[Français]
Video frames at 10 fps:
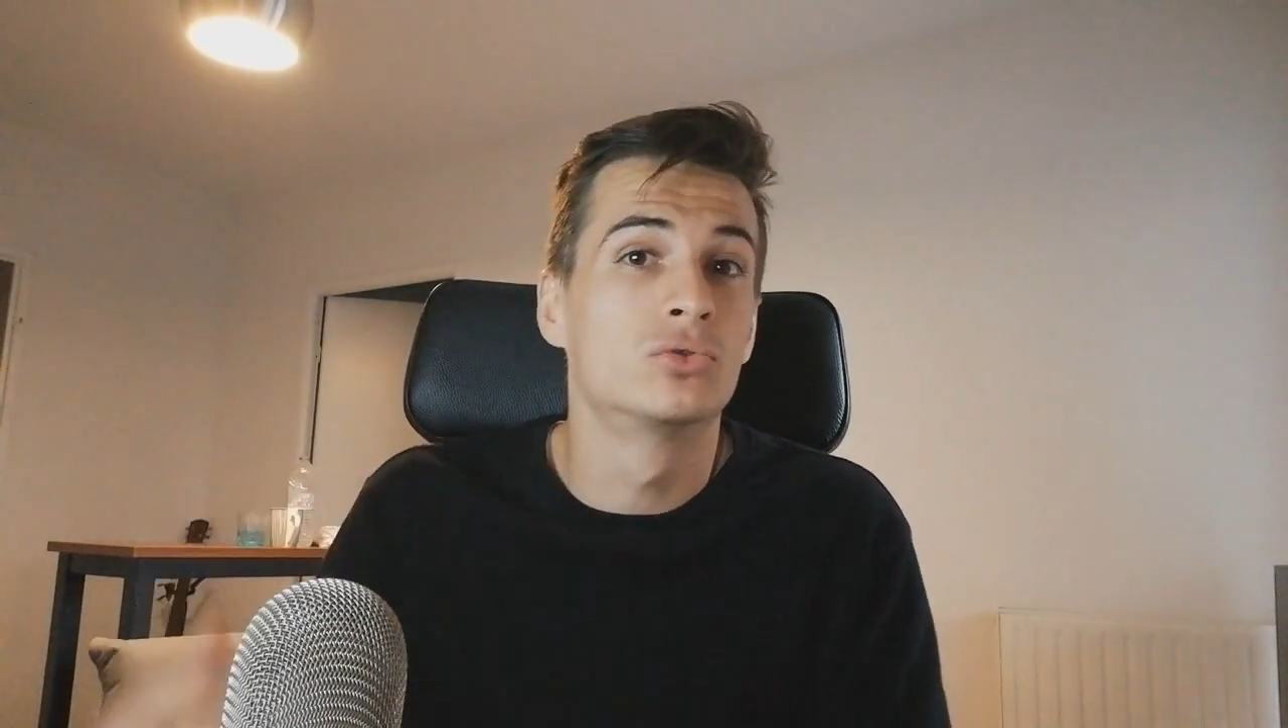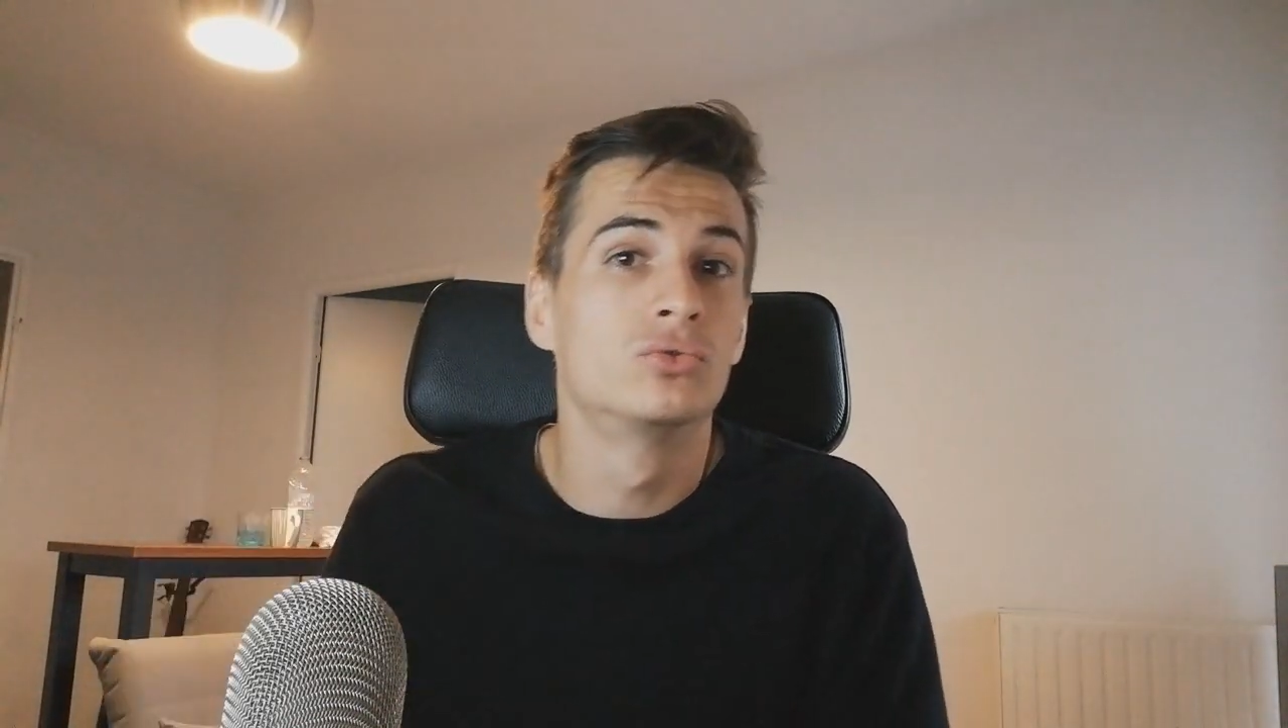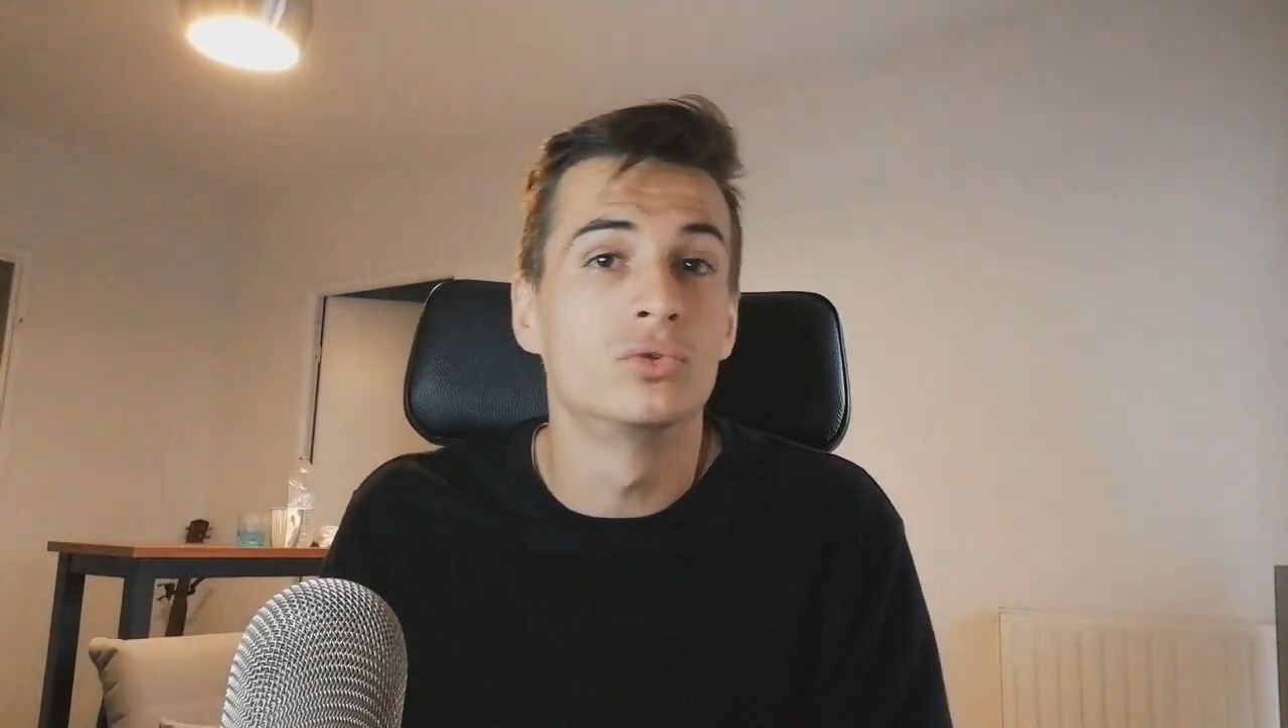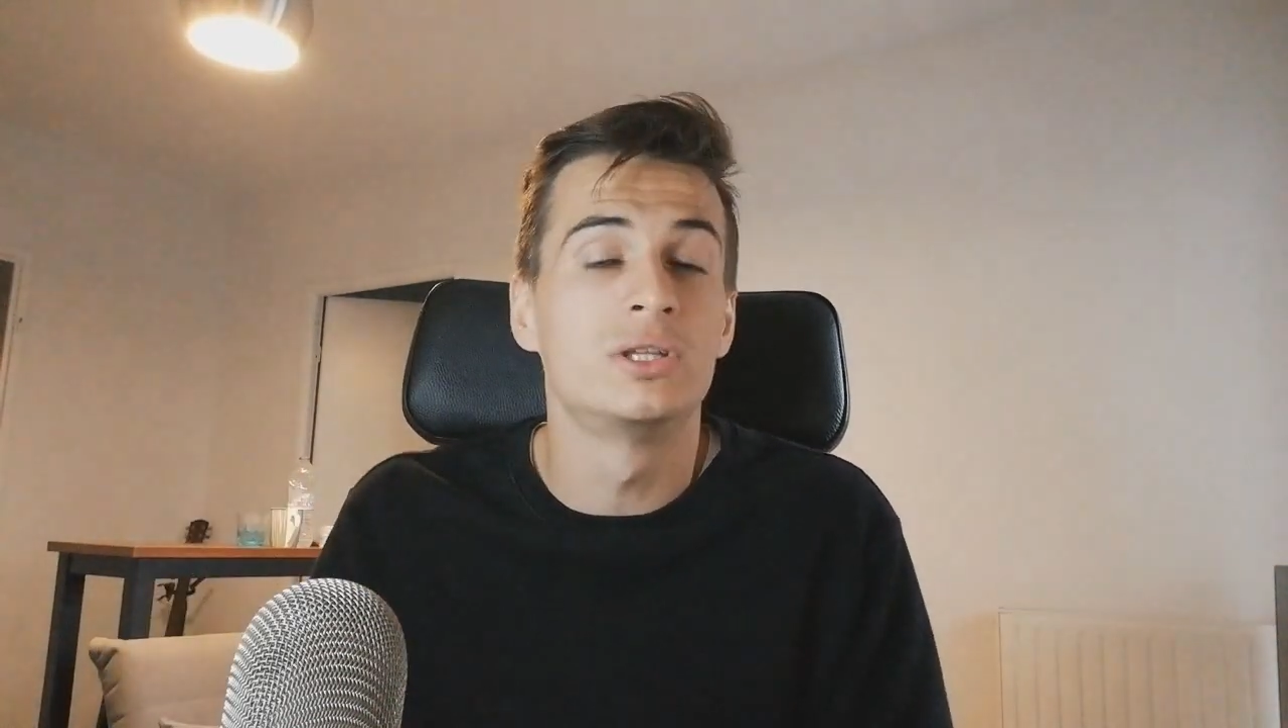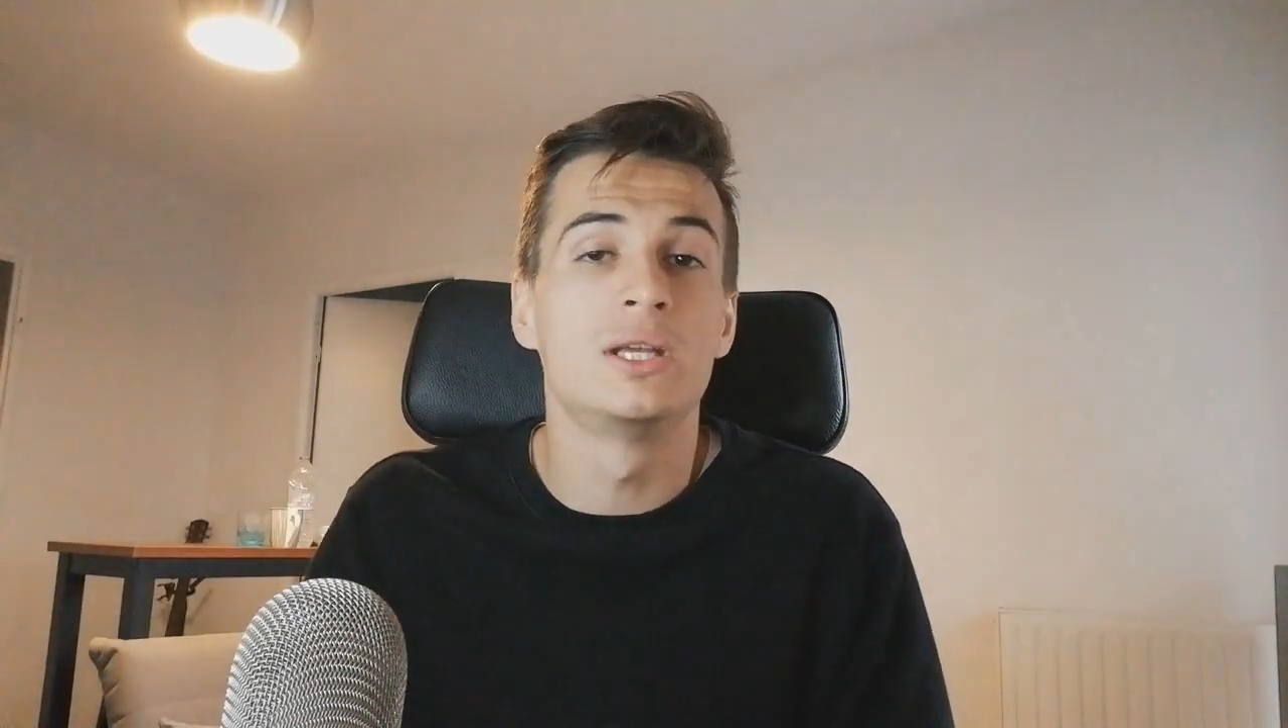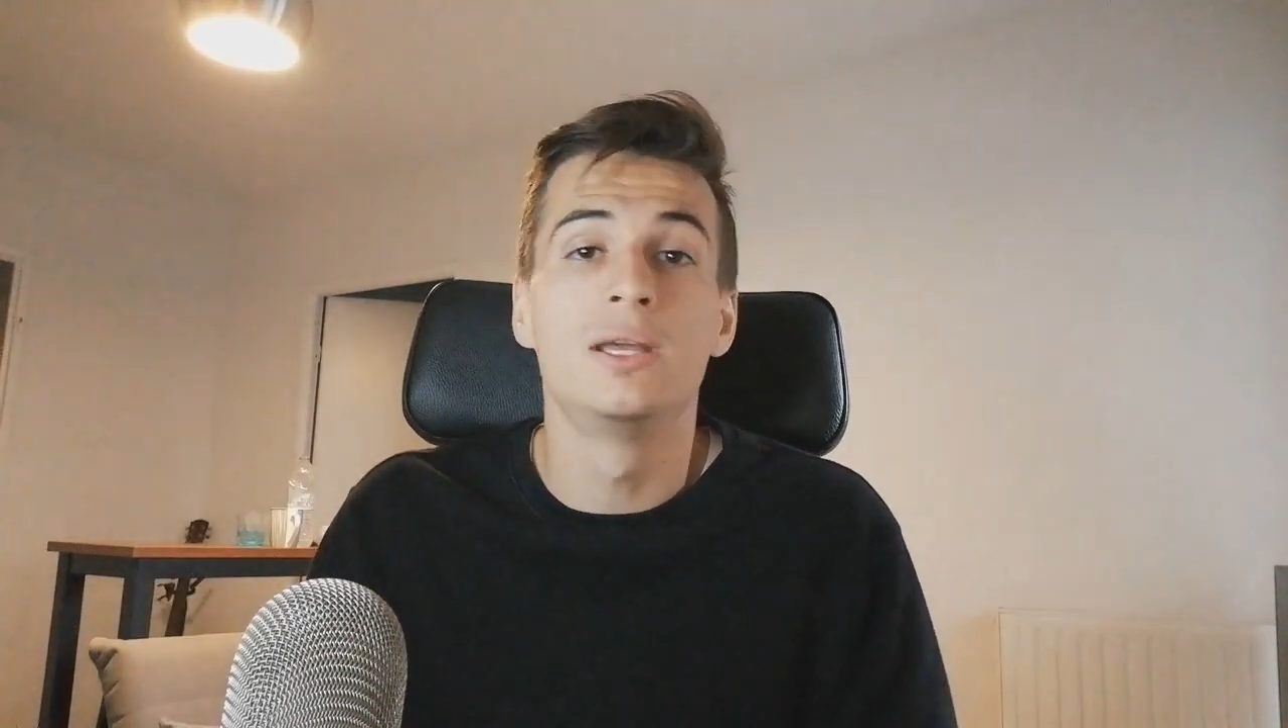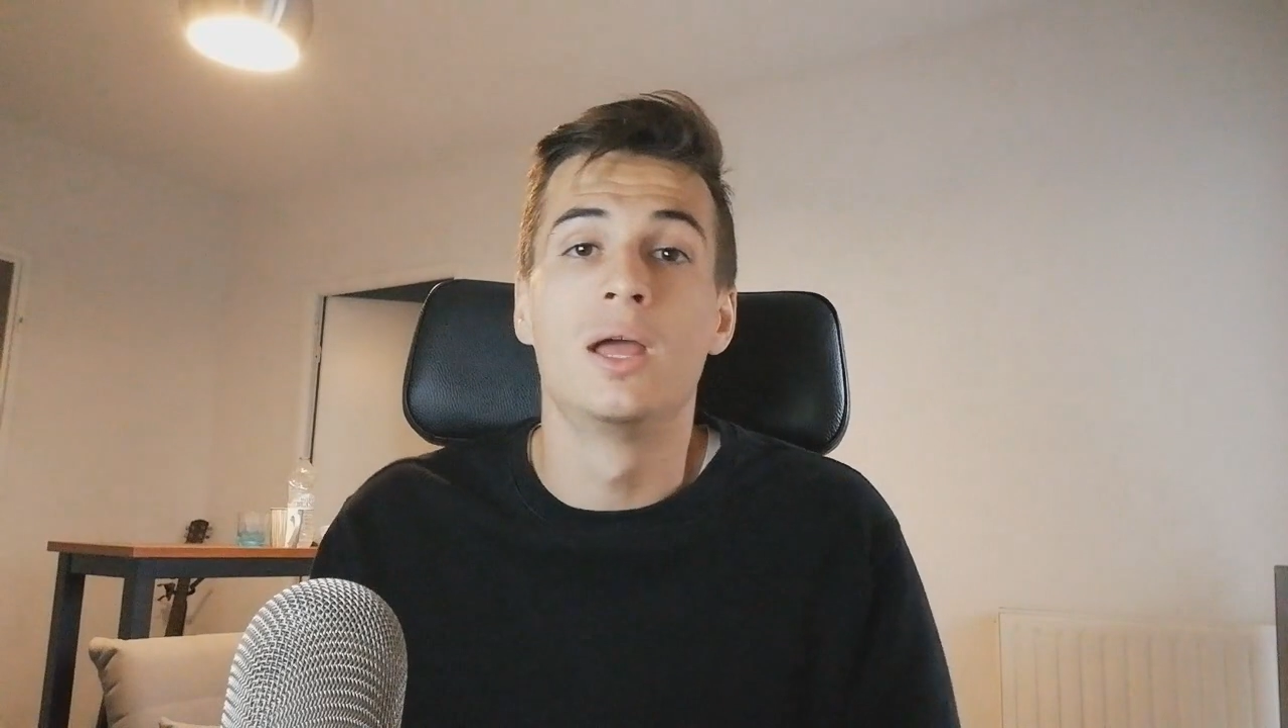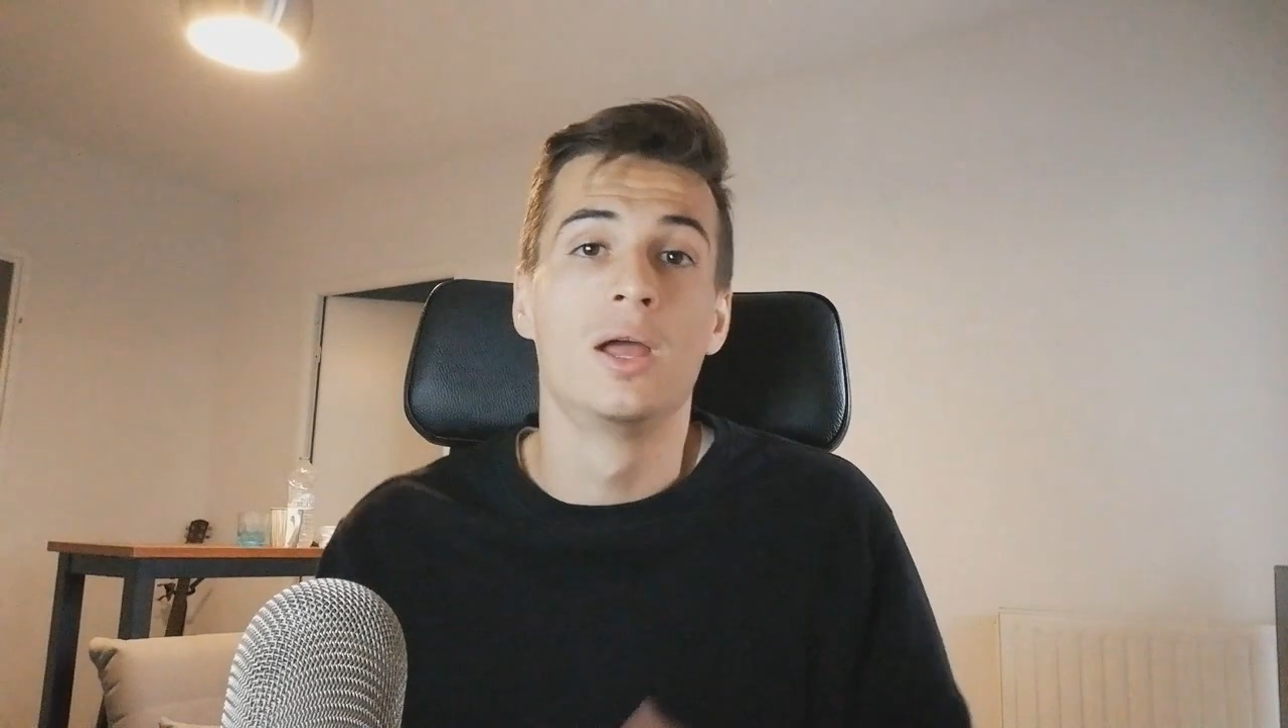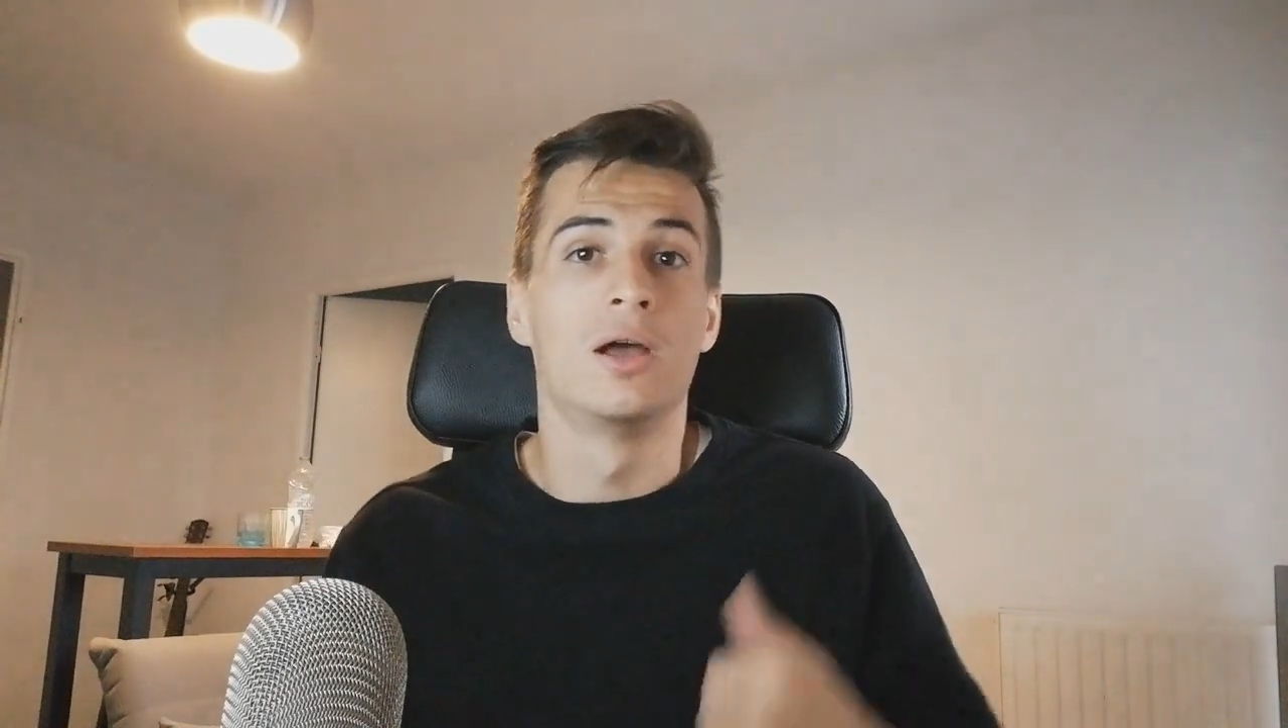de côté,